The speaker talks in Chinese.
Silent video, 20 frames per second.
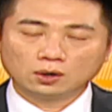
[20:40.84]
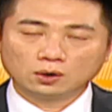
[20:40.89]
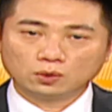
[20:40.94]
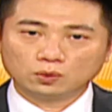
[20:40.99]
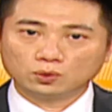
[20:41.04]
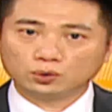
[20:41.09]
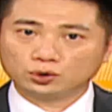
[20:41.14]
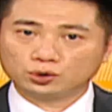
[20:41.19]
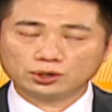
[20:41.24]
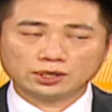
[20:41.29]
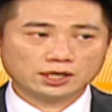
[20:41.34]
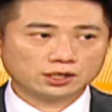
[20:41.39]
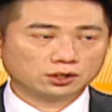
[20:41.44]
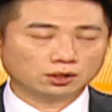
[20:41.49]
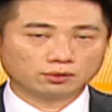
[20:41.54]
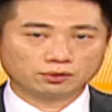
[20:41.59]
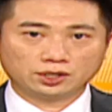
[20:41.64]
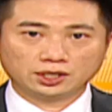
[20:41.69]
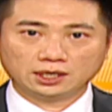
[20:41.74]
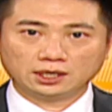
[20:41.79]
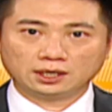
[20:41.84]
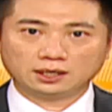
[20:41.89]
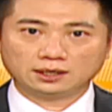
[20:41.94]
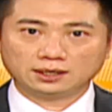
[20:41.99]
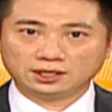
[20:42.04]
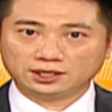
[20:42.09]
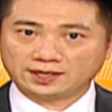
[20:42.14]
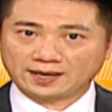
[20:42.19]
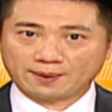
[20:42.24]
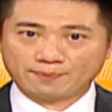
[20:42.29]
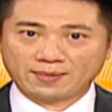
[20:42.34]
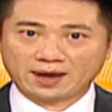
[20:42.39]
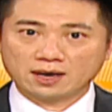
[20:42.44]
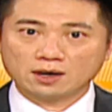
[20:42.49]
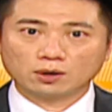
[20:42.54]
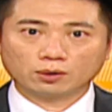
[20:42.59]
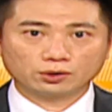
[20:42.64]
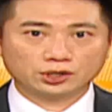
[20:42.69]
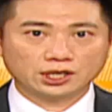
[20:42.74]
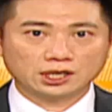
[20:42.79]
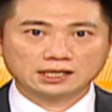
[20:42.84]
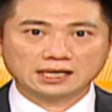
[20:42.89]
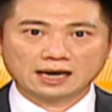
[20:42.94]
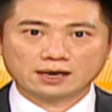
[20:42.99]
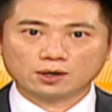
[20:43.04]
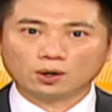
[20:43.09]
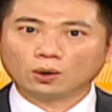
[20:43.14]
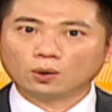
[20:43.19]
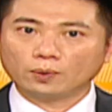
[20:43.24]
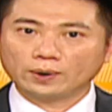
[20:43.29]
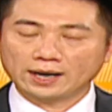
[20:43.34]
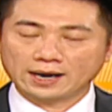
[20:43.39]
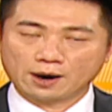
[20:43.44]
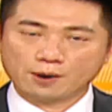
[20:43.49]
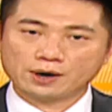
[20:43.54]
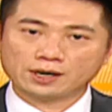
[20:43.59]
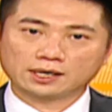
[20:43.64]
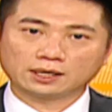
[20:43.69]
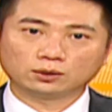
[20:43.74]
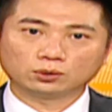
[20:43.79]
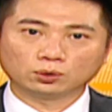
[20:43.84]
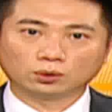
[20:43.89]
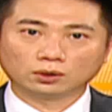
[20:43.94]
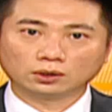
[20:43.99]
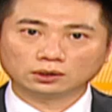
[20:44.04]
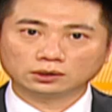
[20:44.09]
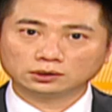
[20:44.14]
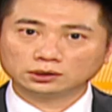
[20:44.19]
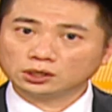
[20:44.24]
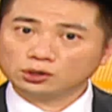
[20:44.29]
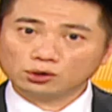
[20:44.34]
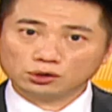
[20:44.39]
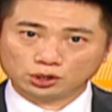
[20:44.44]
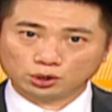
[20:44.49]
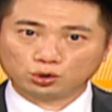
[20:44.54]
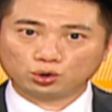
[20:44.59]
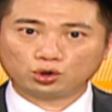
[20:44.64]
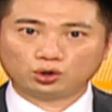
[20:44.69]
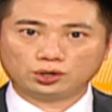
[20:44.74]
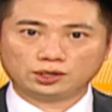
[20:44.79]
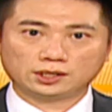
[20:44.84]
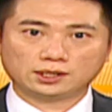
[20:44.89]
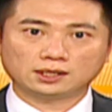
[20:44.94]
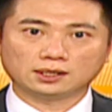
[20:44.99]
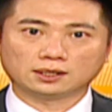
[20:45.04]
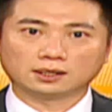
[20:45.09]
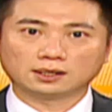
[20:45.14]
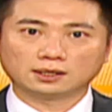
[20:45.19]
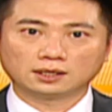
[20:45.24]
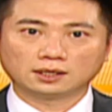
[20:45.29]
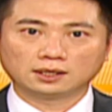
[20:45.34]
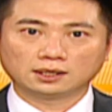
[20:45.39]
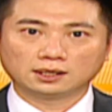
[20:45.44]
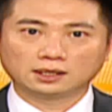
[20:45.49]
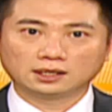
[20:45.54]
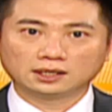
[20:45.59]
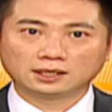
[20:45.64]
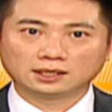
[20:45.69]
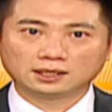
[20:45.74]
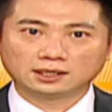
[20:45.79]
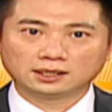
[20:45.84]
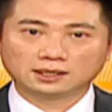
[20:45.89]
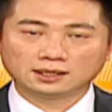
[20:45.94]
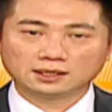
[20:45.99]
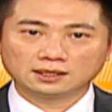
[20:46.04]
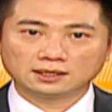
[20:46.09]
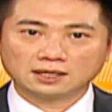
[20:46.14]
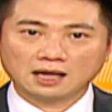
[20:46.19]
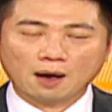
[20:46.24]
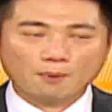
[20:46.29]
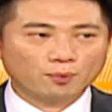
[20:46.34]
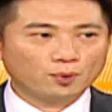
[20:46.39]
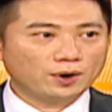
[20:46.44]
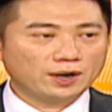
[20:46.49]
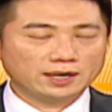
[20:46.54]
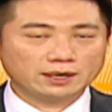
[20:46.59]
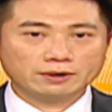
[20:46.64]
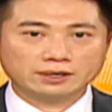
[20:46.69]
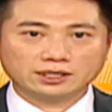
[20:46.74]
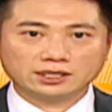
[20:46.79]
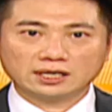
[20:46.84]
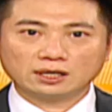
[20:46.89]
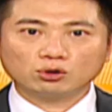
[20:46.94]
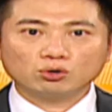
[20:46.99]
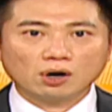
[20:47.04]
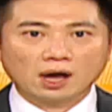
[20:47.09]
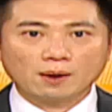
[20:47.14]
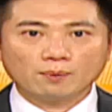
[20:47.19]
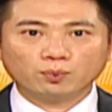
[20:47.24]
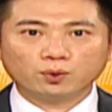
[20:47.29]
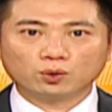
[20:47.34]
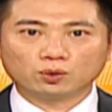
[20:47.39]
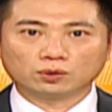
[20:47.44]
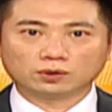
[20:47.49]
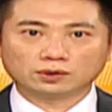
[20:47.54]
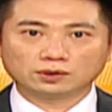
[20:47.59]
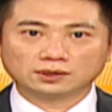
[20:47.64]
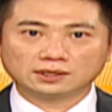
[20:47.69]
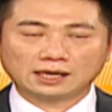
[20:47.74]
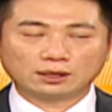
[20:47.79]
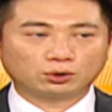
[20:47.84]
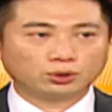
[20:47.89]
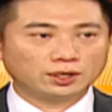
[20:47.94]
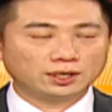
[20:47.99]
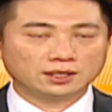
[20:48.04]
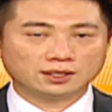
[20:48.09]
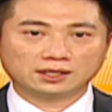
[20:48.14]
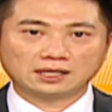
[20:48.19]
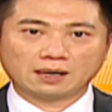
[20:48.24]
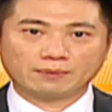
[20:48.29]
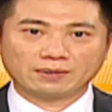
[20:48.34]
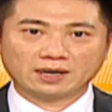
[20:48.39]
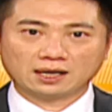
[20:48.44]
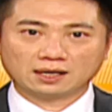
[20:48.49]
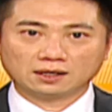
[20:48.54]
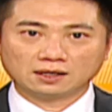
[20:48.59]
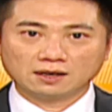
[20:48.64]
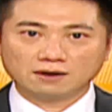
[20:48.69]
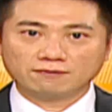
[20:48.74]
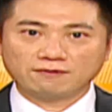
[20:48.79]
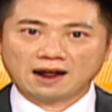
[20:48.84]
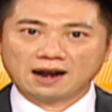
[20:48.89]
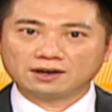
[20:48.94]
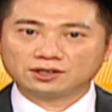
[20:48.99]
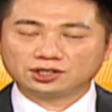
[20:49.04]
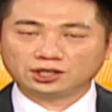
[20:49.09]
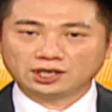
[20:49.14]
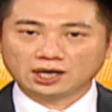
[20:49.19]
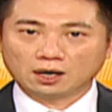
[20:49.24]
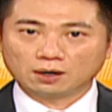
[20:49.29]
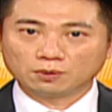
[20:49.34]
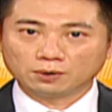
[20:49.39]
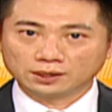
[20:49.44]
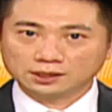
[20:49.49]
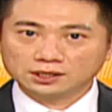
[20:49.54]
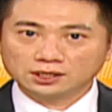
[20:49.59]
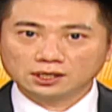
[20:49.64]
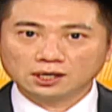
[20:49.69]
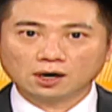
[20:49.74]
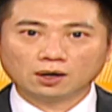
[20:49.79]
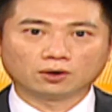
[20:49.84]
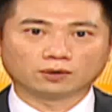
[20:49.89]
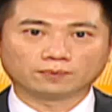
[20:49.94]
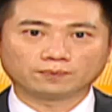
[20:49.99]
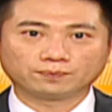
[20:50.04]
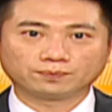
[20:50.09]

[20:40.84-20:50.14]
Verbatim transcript: 五 G 的手机以前没有，现在有，未来会更多，这就是趋势。它不会因为今天川普在 Twitter 上面。发了几条文之后，